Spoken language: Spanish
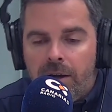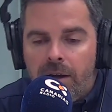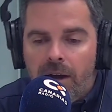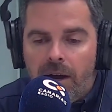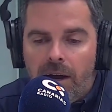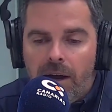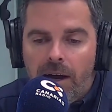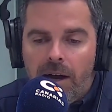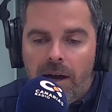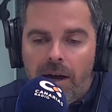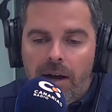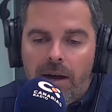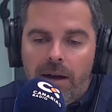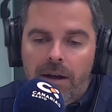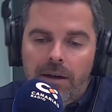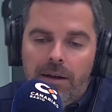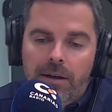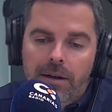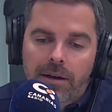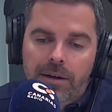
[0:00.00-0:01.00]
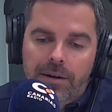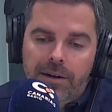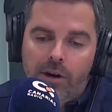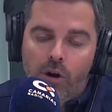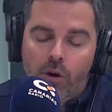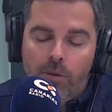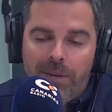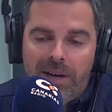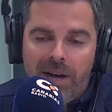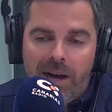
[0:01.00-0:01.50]
ha eh,
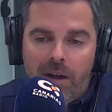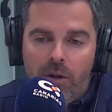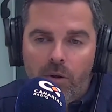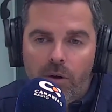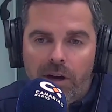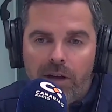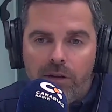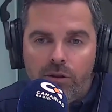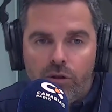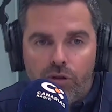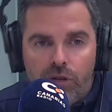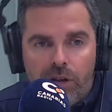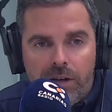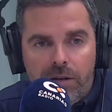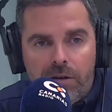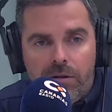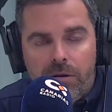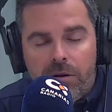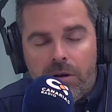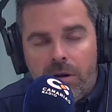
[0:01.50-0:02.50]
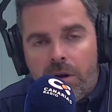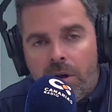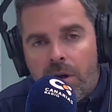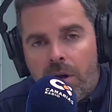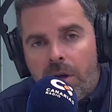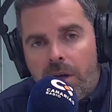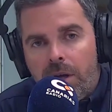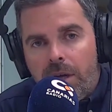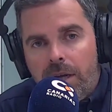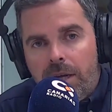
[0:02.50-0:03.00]
recopilado en estos años
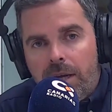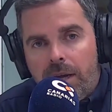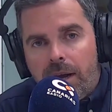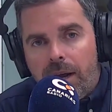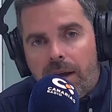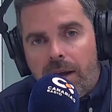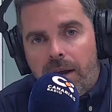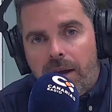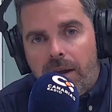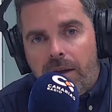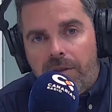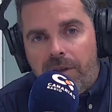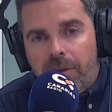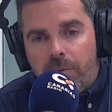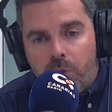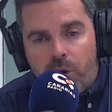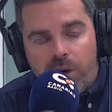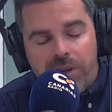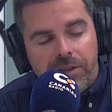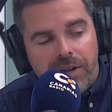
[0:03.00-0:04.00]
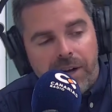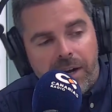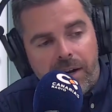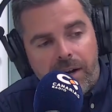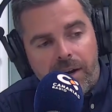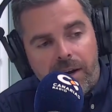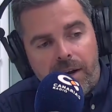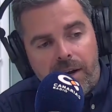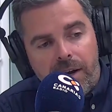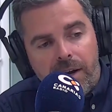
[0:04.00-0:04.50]
y que demuestran
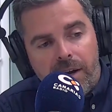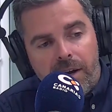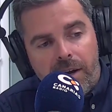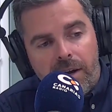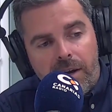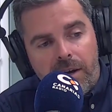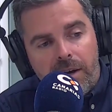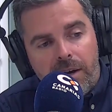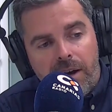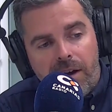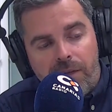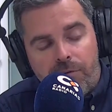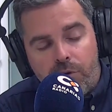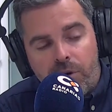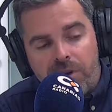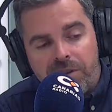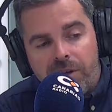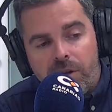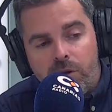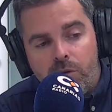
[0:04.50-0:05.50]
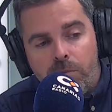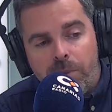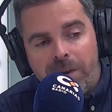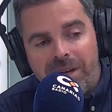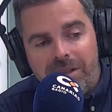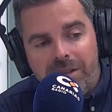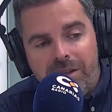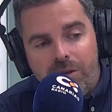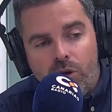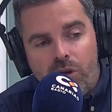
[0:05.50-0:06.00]
que la fuerza de un
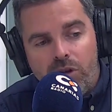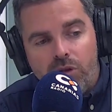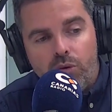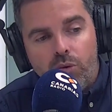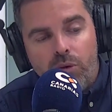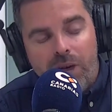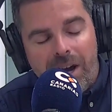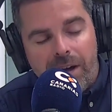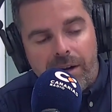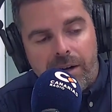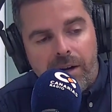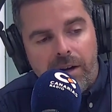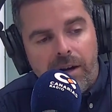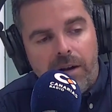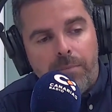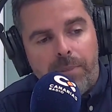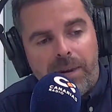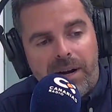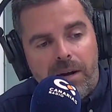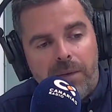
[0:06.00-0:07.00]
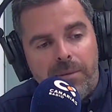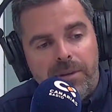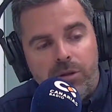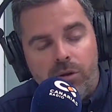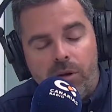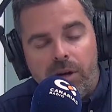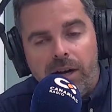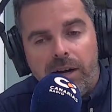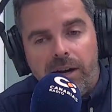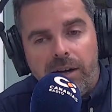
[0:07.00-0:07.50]
partido insular en el Parlamento
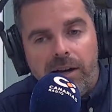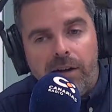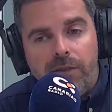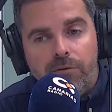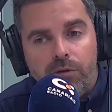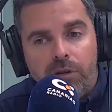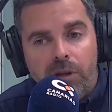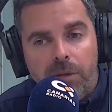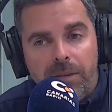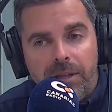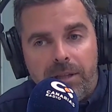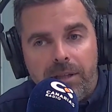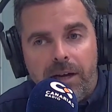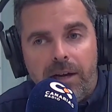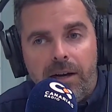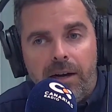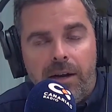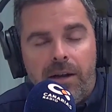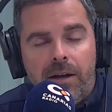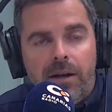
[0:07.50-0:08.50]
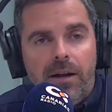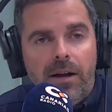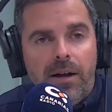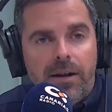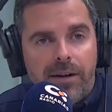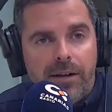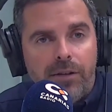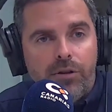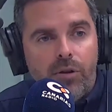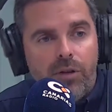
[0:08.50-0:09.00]
de Canarias es fundamental. El
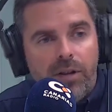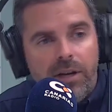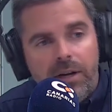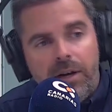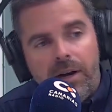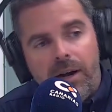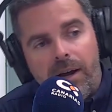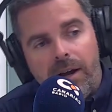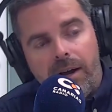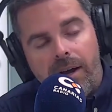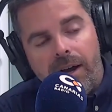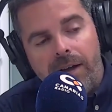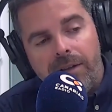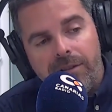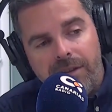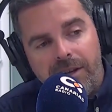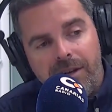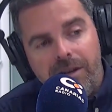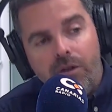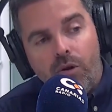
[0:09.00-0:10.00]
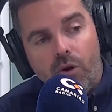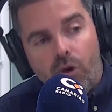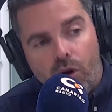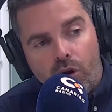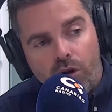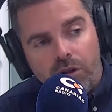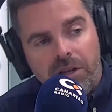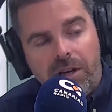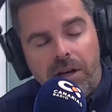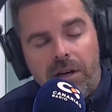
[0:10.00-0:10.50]
resto de islas han tenido
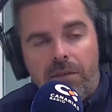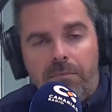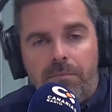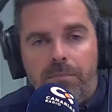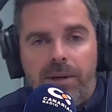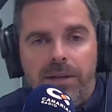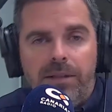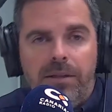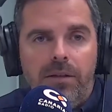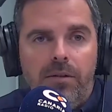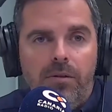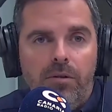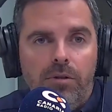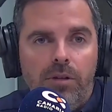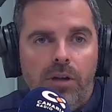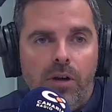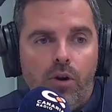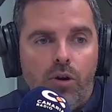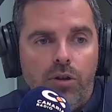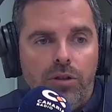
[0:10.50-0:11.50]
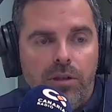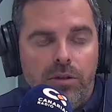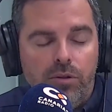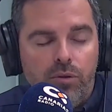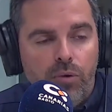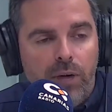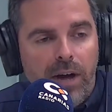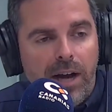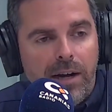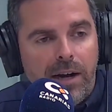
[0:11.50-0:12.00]
o tienen partidos de corte
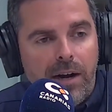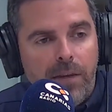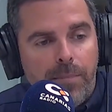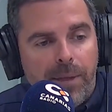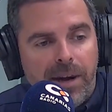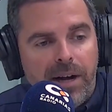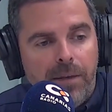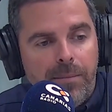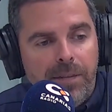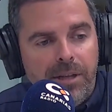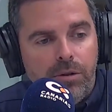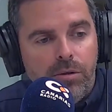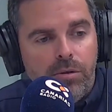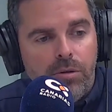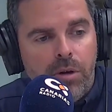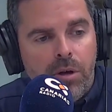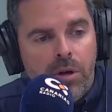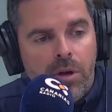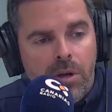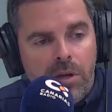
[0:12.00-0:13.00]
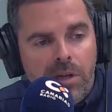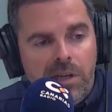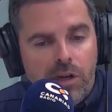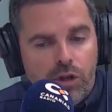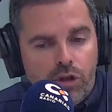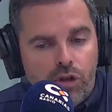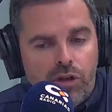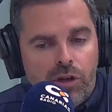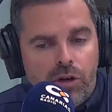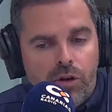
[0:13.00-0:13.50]
insular en el Parlamento y
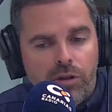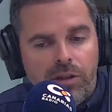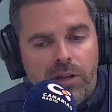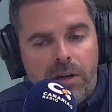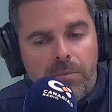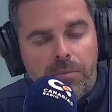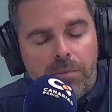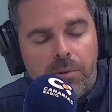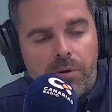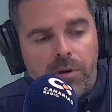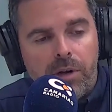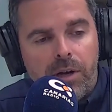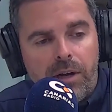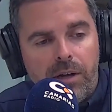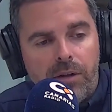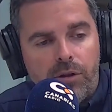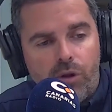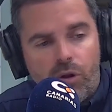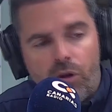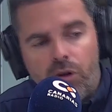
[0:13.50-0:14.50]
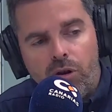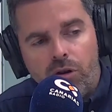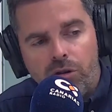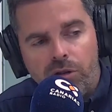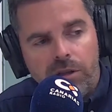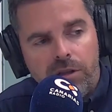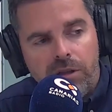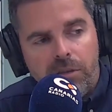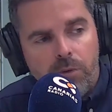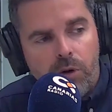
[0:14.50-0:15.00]
eso se nota porque todos nos
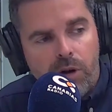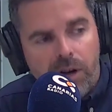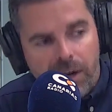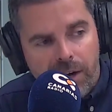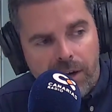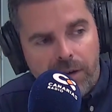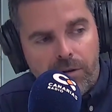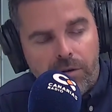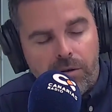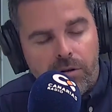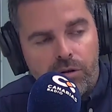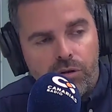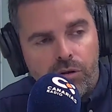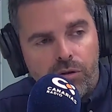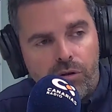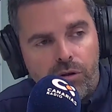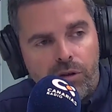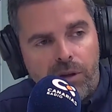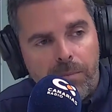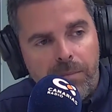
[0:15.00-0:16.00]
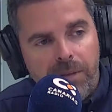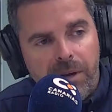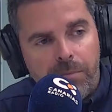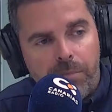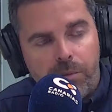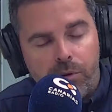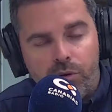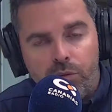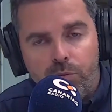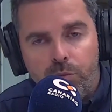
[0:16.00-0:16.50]
sentimos canarios, nosotros también,
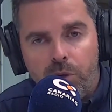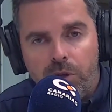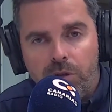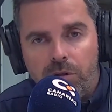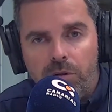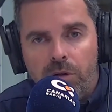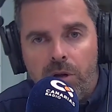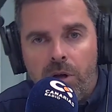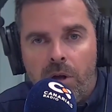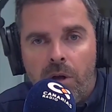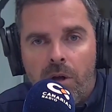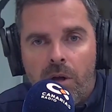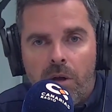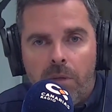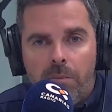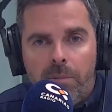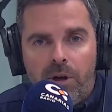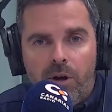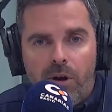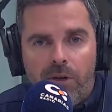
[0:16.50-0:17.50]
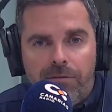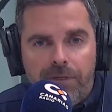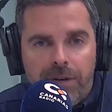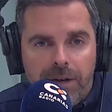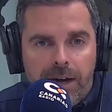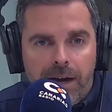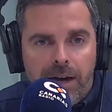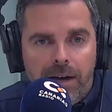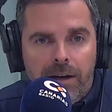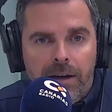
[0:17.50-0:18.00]
por supuesto, pero al
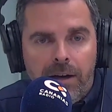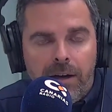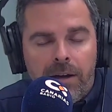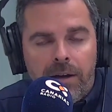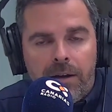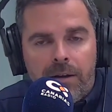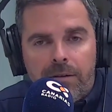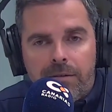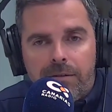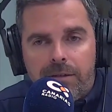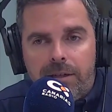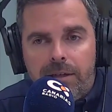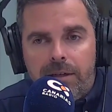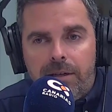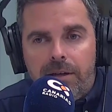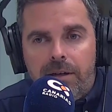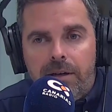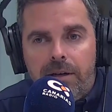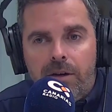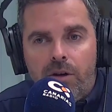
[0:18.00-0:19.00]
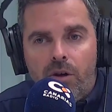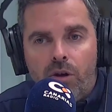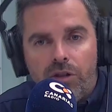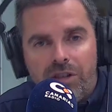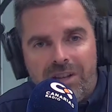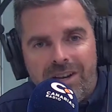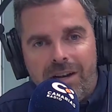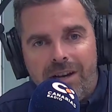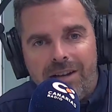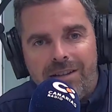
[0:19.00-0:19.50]
final si no
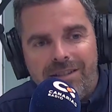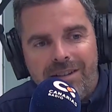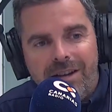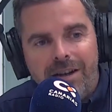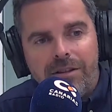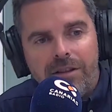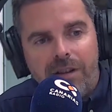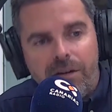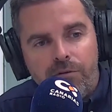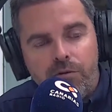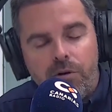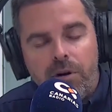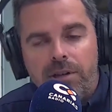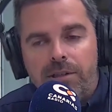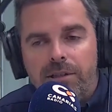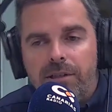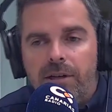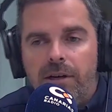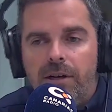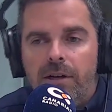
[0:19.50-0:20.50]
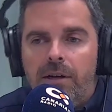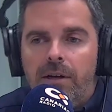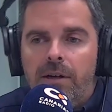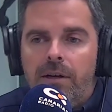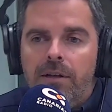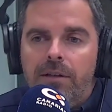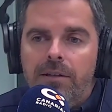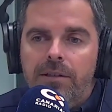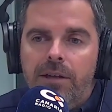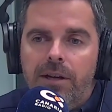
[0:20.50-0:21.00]
tiene cierta fuerza,
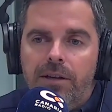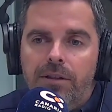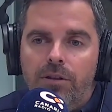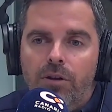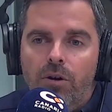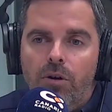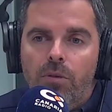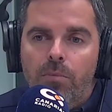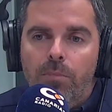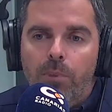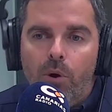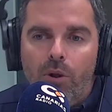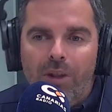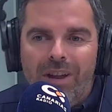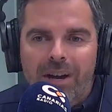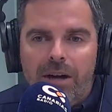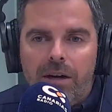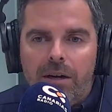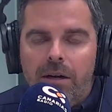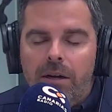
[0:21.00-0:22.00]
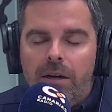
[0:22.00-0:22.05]
cierto poder